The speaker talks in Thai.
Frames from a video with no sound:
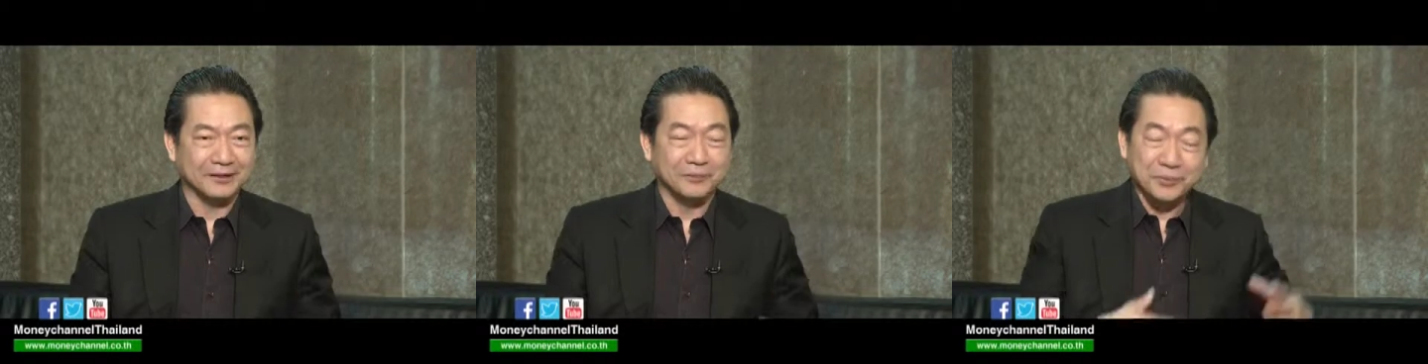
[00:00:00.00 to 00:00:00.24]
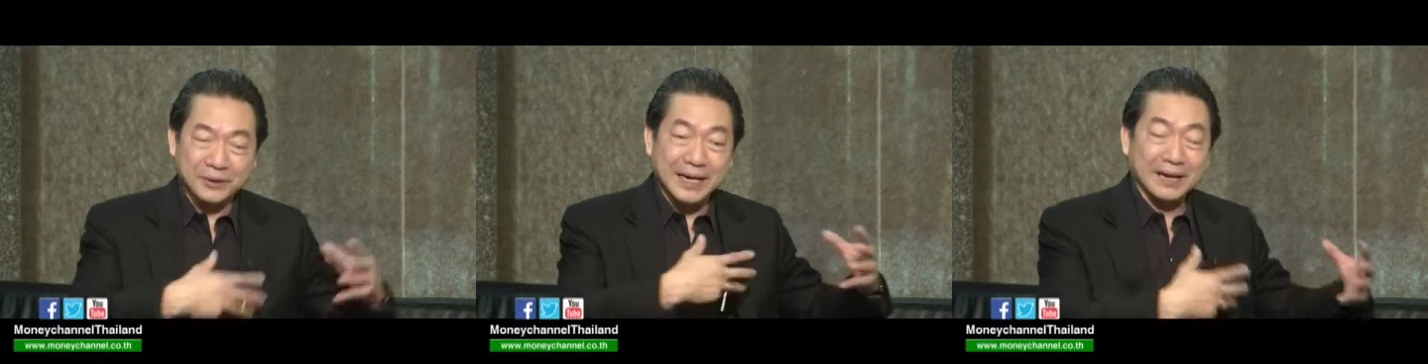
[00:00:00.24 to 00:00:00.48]
คง
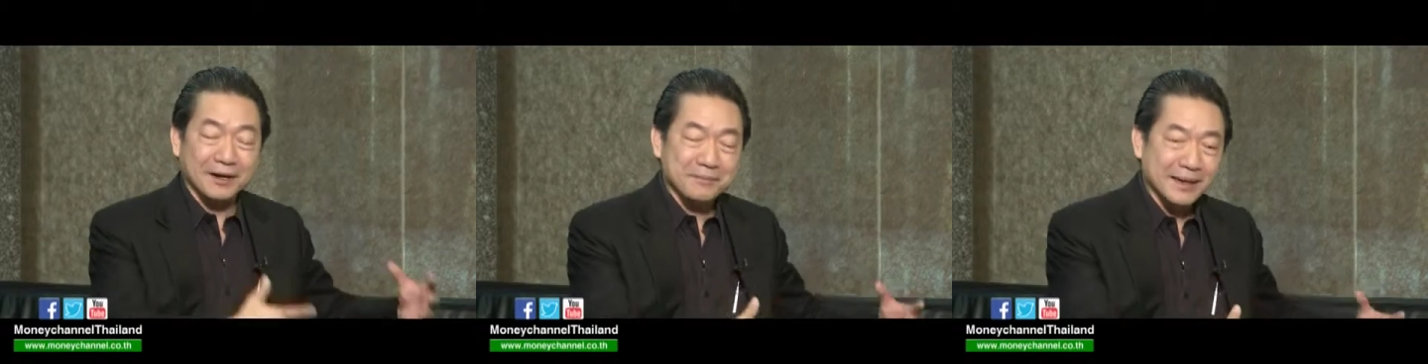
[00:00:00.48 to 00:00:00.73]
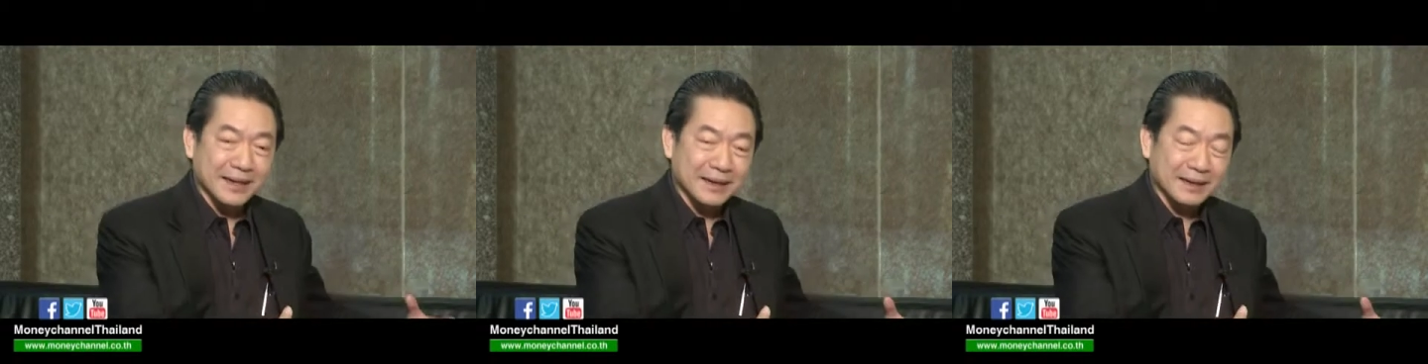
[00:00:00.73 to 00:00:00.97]
พูดได้ก็
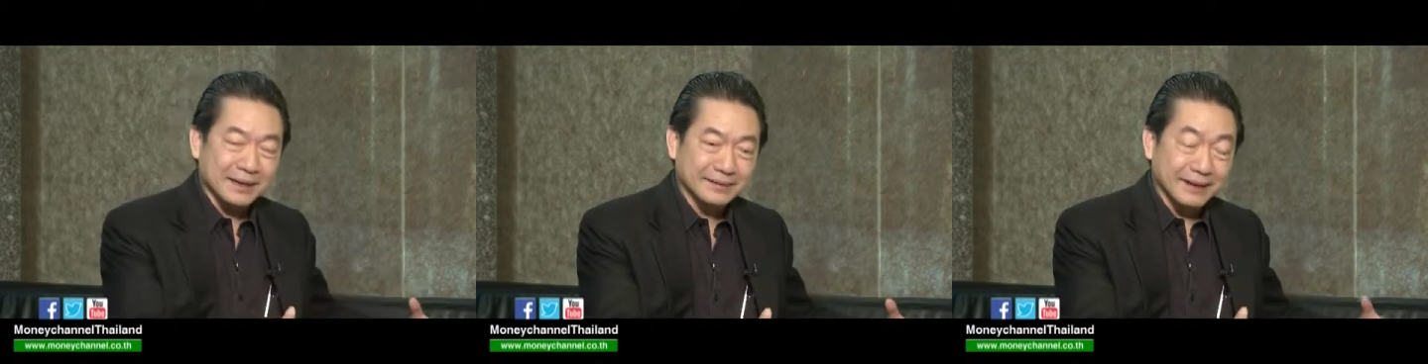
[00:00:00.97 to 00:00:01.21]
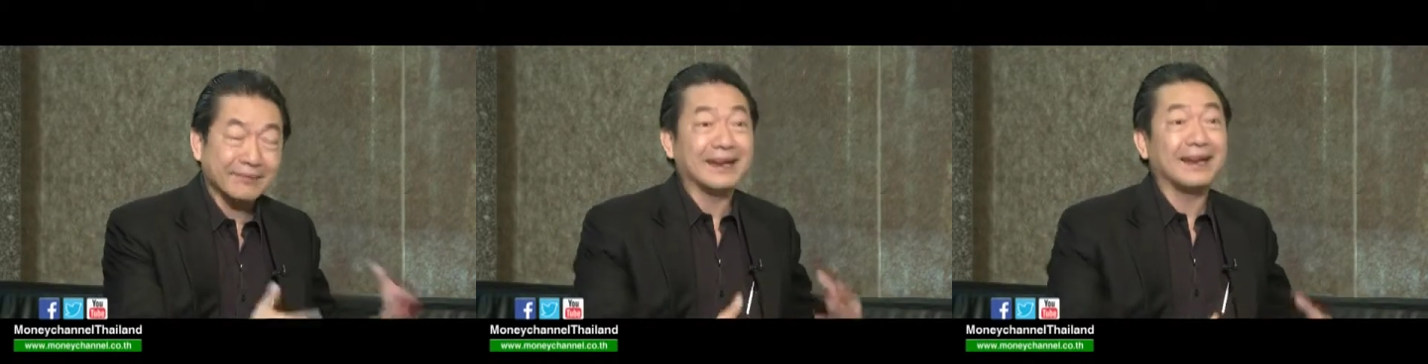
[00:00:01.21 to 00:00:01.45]
มี
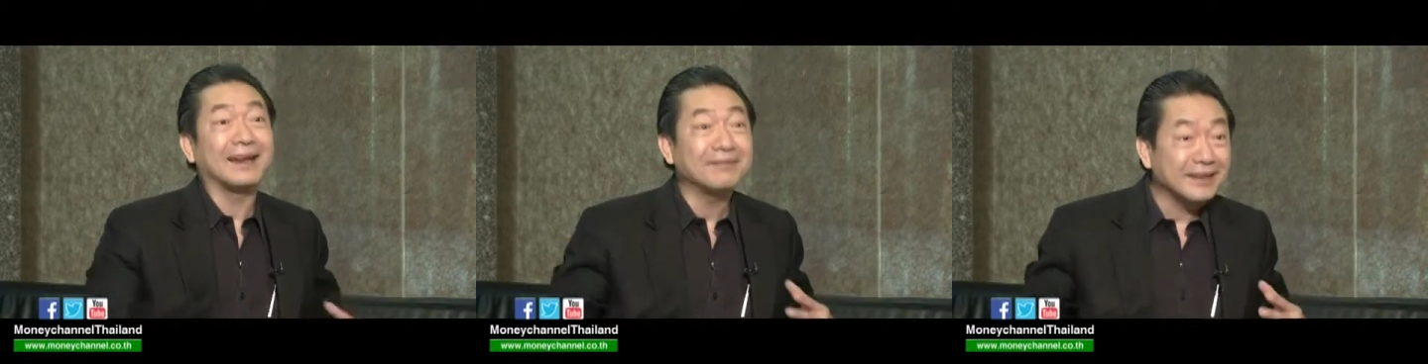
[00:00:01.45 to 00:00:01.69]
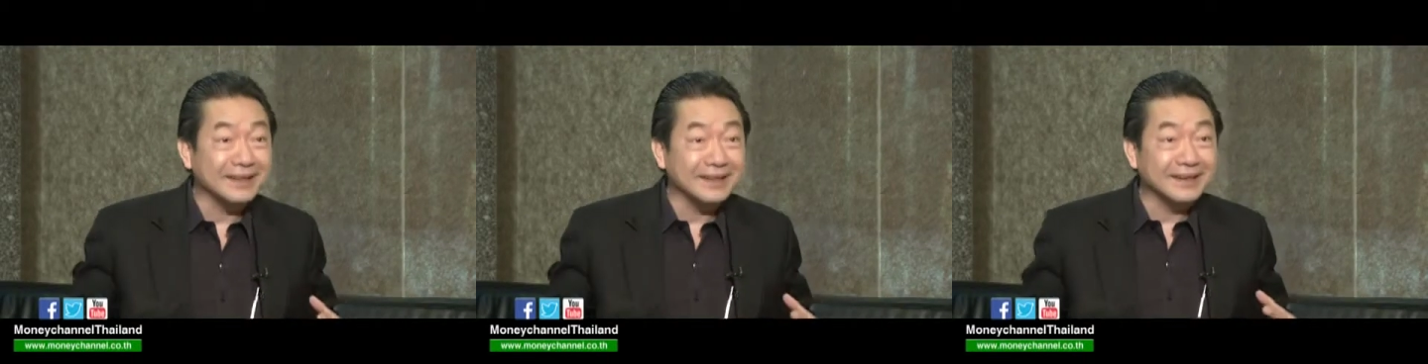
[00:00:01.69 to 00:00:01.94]
เซเว่นอีเลฟ
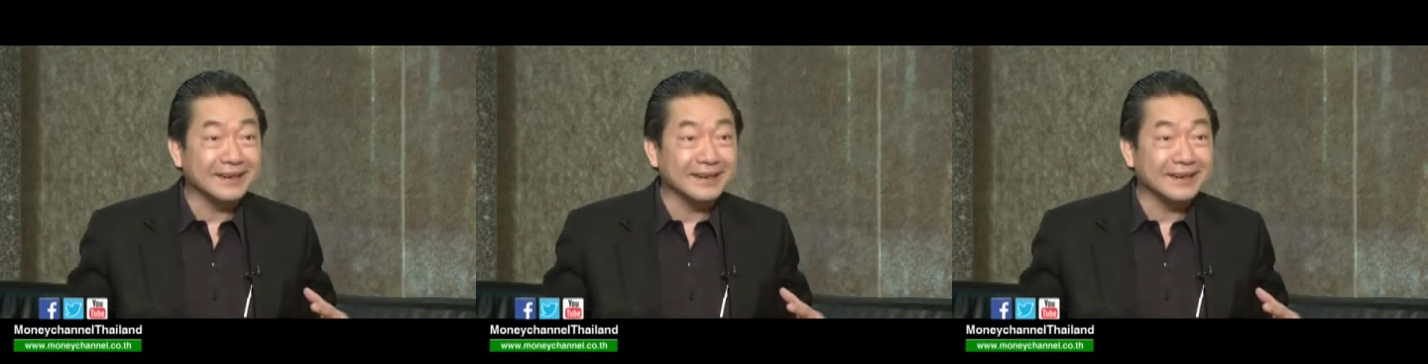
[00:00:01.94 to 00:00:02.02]
เว่น